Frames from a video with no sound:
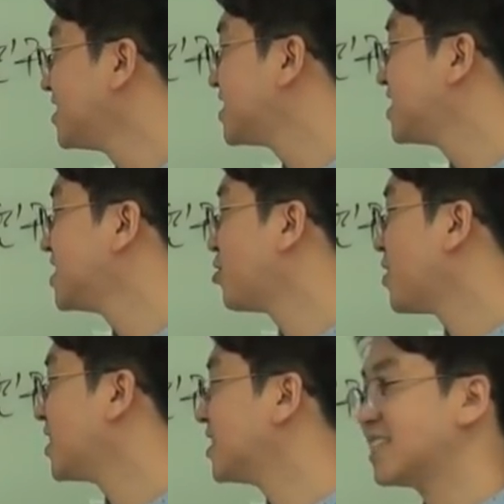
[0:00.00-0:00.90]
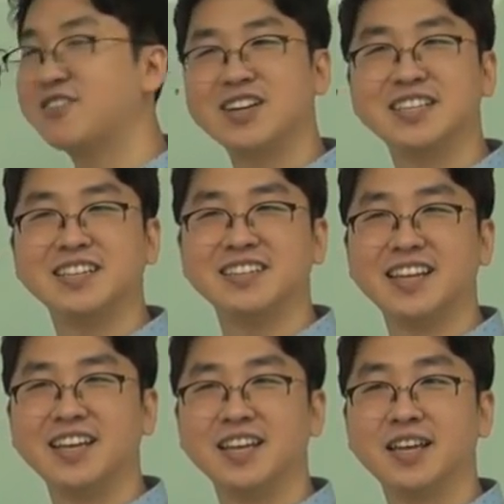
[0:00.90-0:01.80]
식신이 되고 얘한테는 상관이 되는데